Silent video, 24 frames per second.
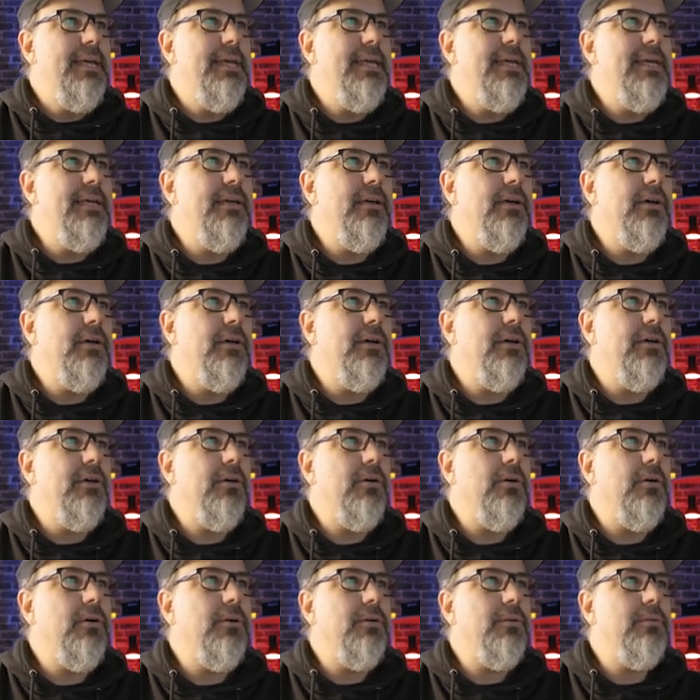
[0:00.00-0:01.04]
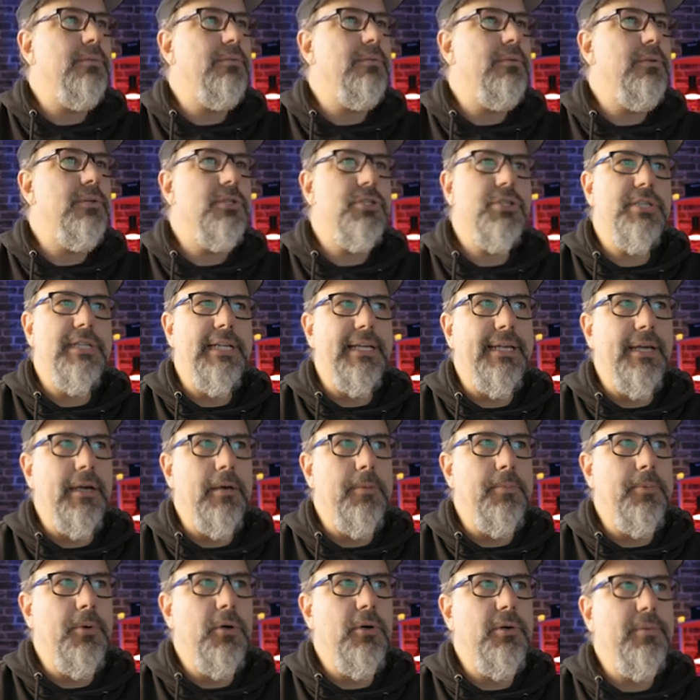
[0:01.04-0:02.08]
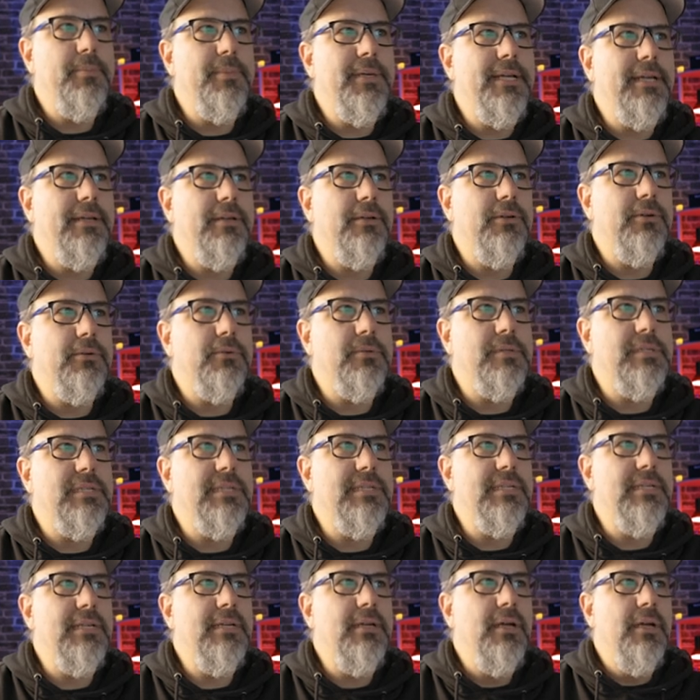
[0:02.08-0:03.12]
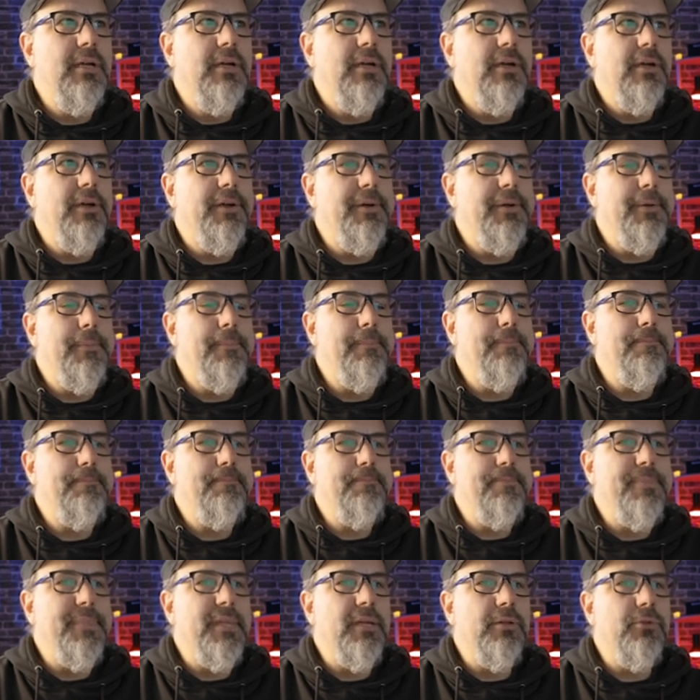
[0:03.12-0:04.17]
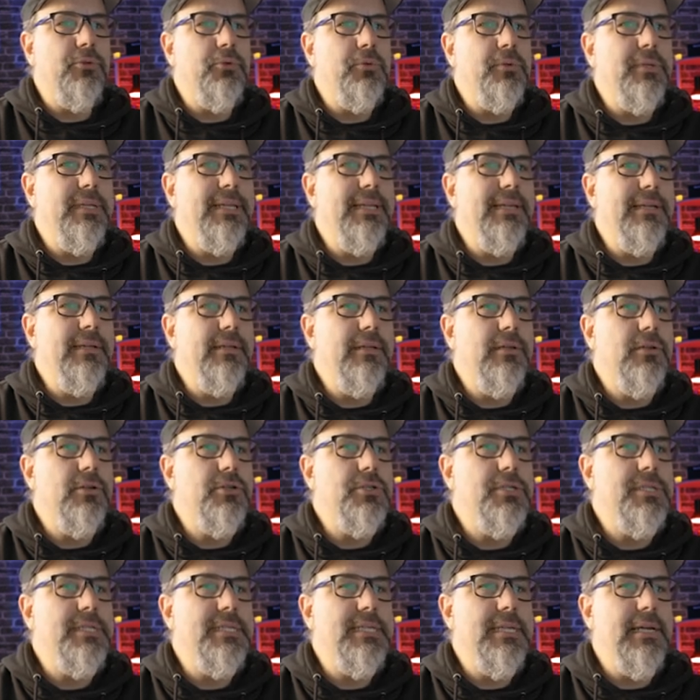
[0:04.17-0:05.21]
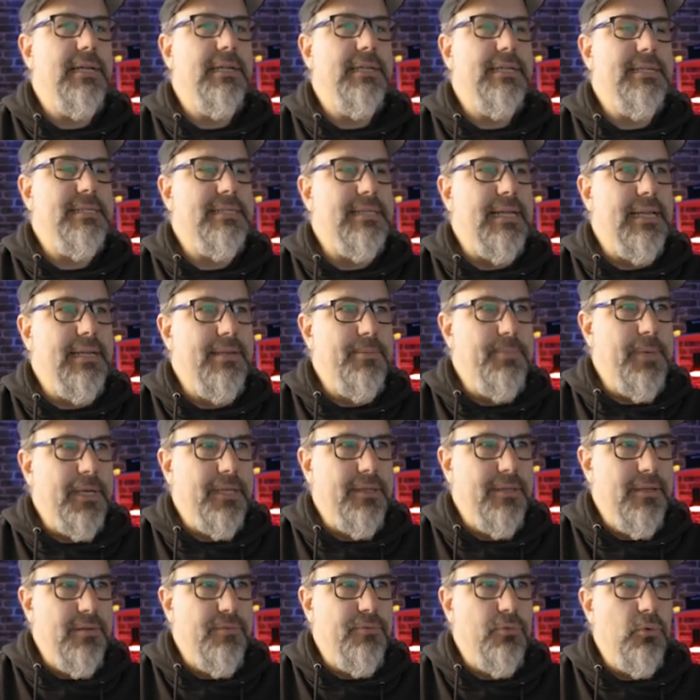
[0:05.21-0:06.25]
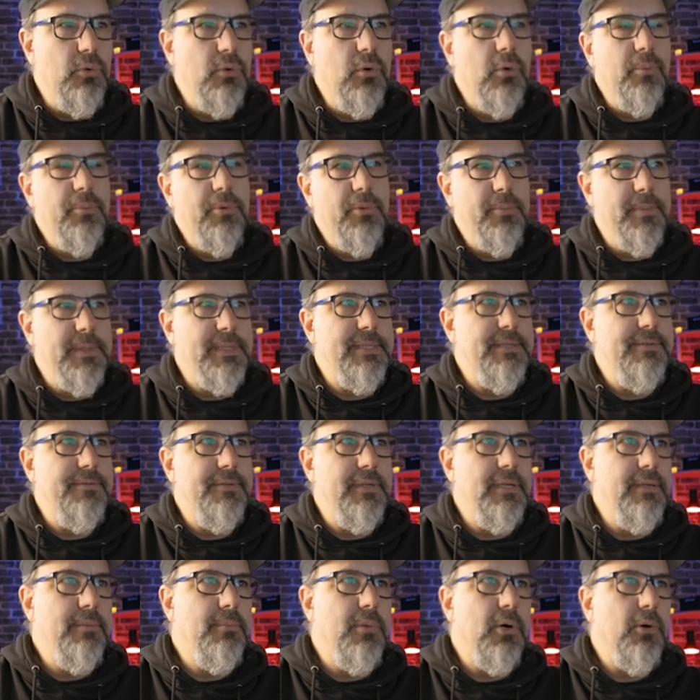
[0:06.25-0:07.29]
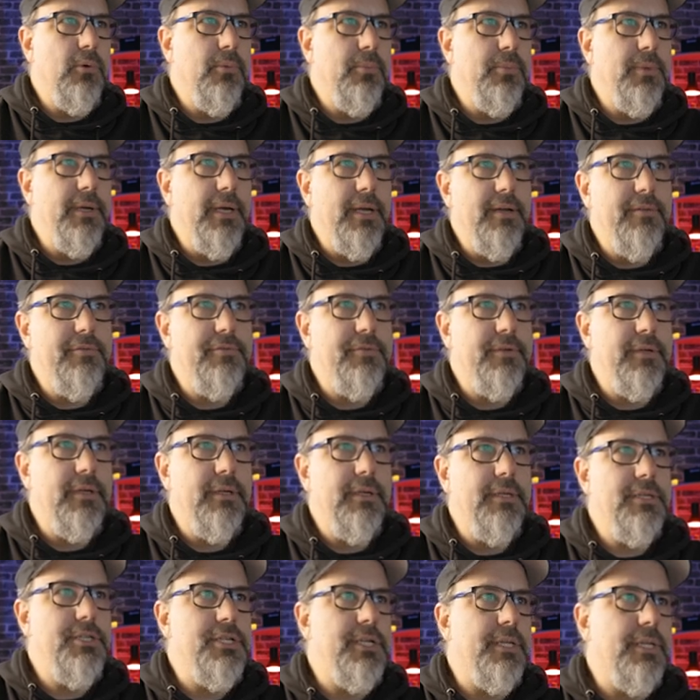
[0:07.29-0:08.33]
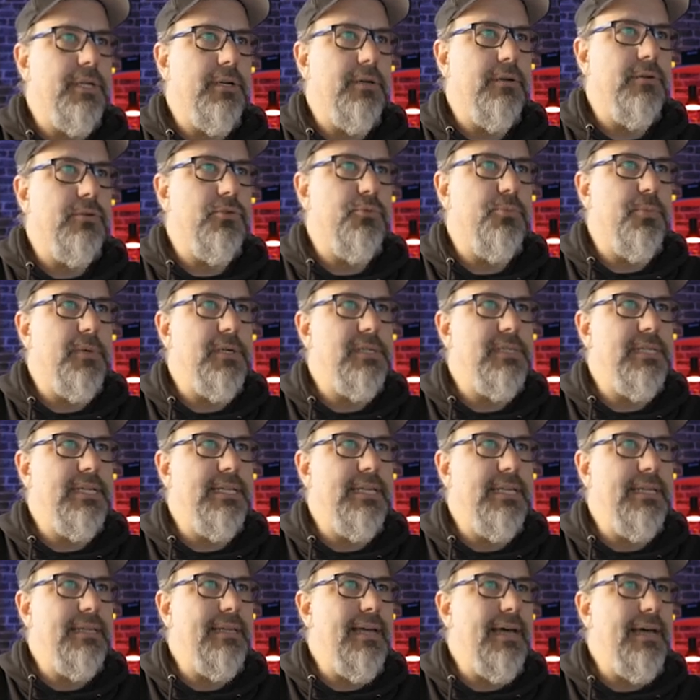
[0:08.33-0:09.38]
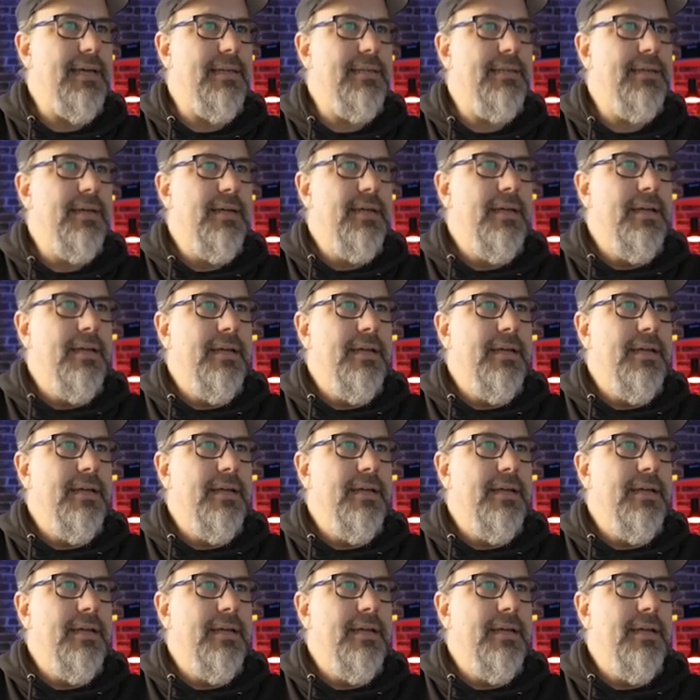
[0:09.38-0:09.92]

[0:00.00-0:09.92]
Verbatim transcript: Et euh, là, je ne cliquerai pas, mais aussi euh, tous les logiciels installés par défaut qu'on peut modifier, bon, bref, etc. Je passe les détails.